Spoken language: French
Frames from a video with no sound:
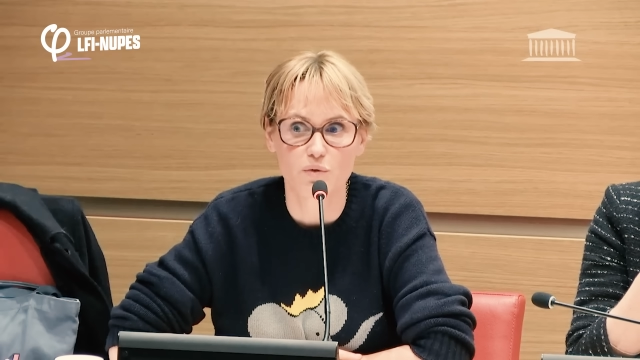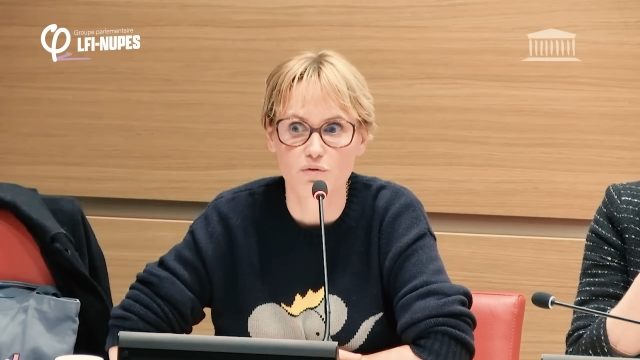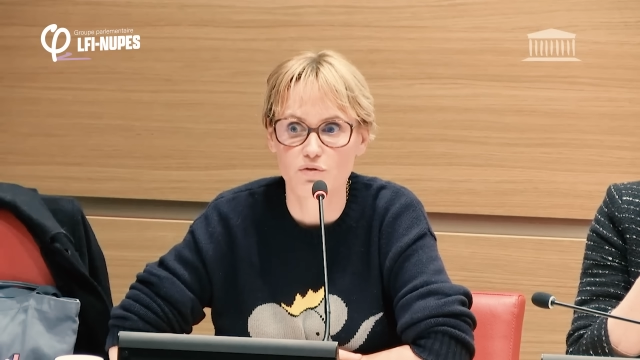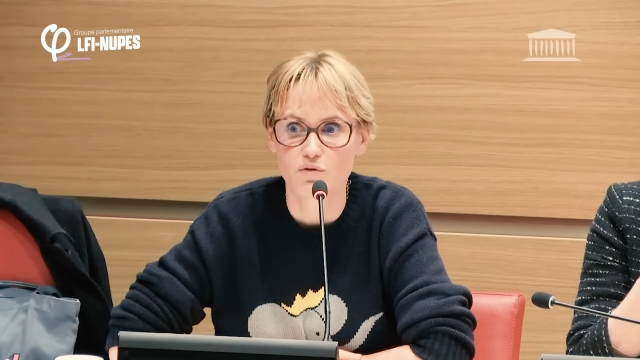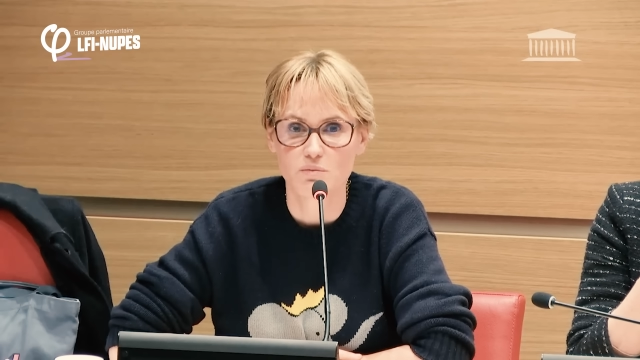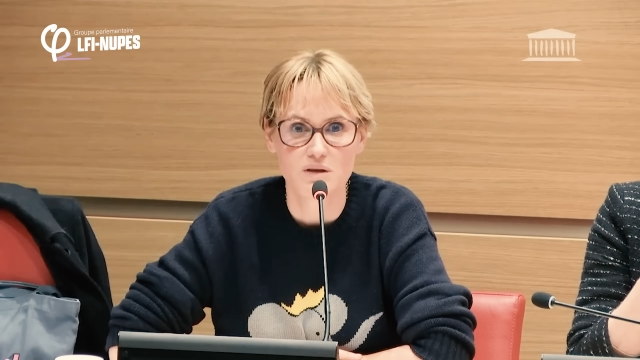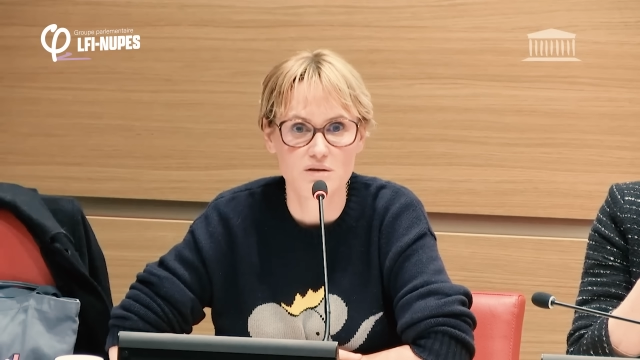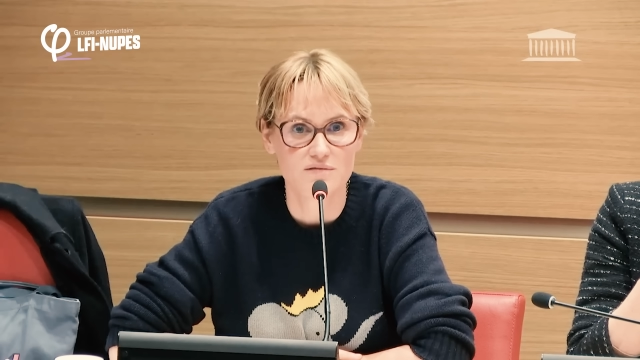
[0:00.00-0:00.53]
ou en
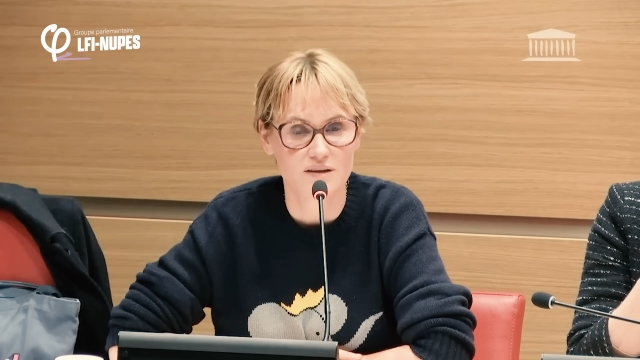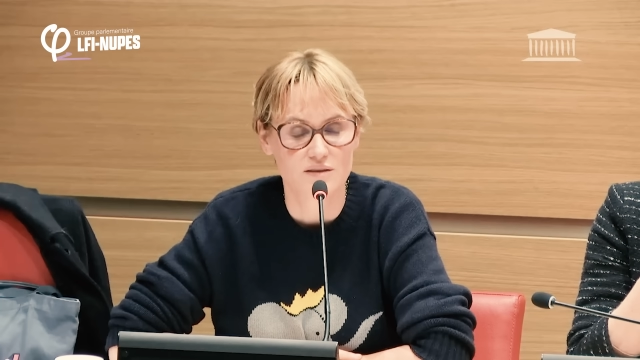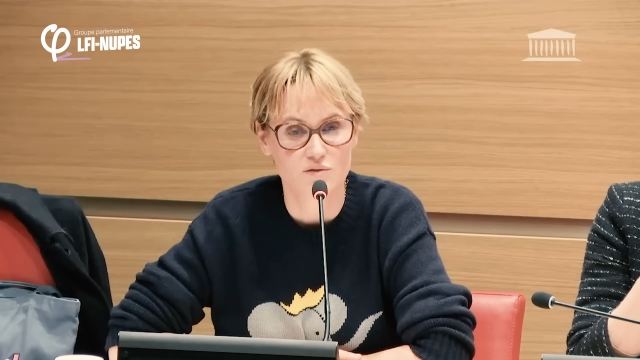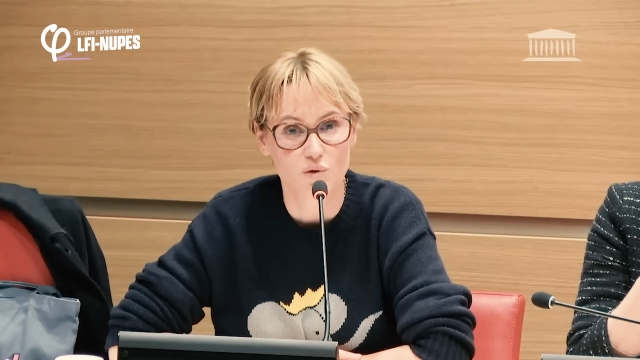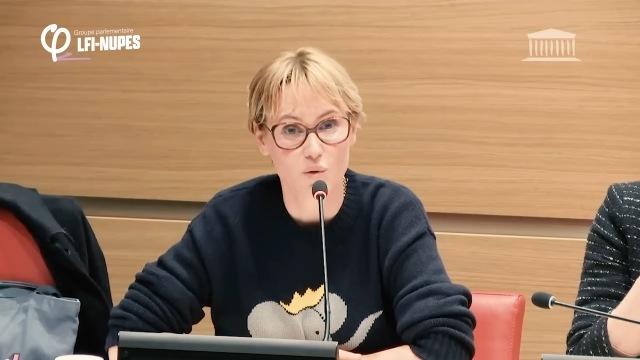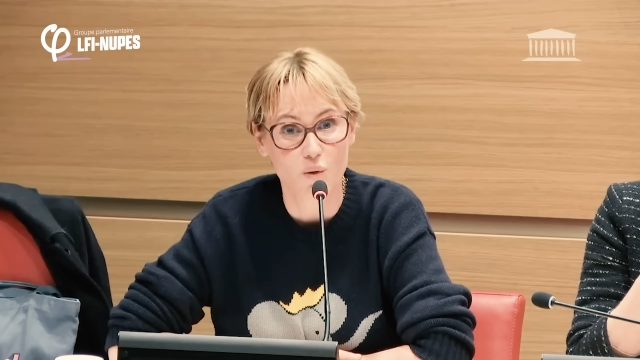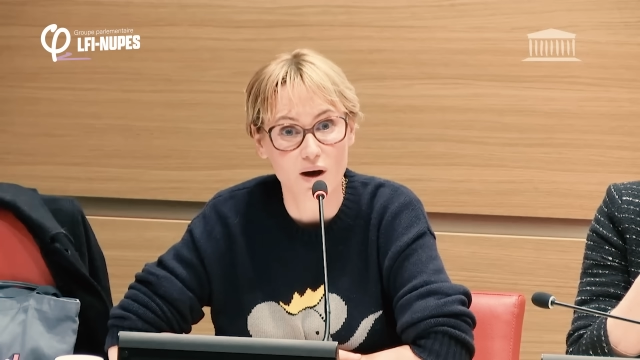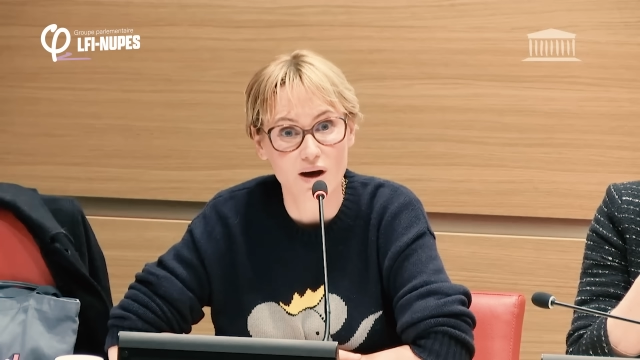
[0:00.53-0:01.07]

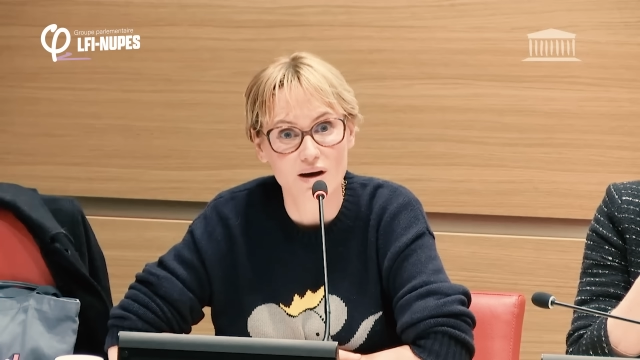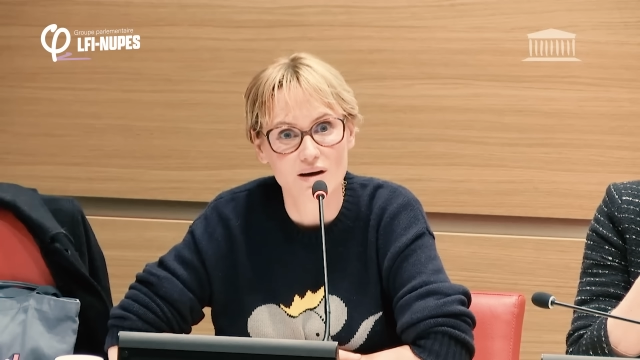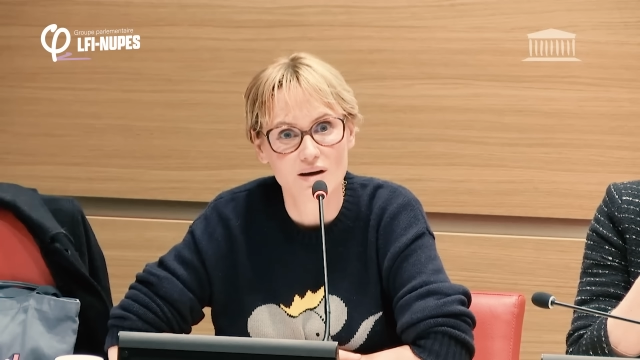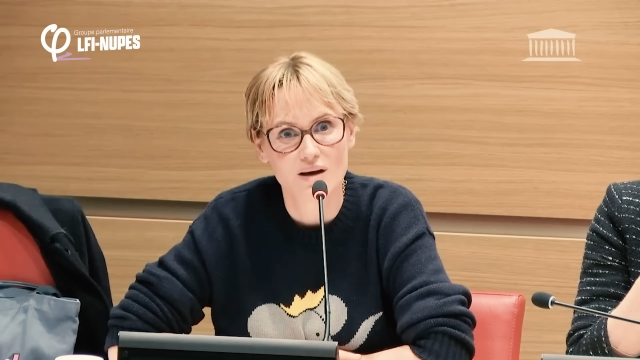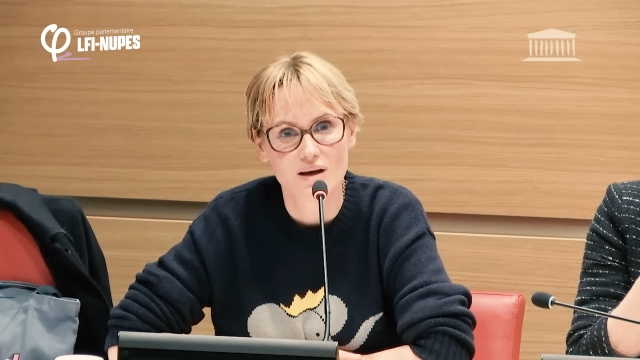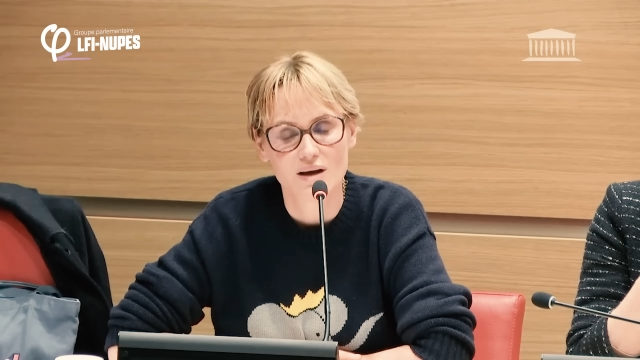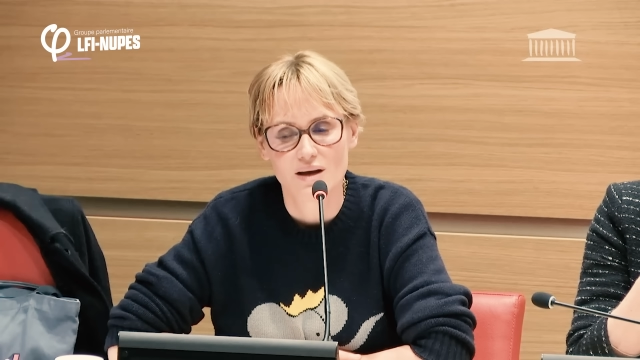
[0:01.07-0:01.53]
2023,